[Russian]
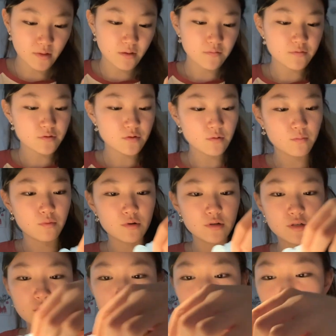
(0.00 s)
все
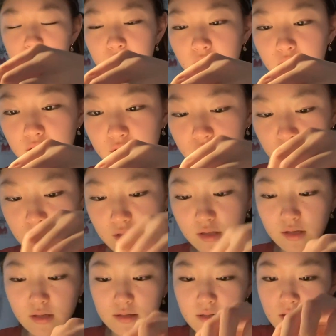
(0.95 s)
больше мне начинает
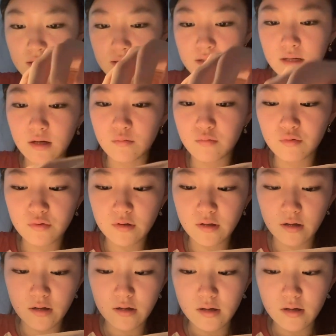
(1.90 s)
казаться, как будто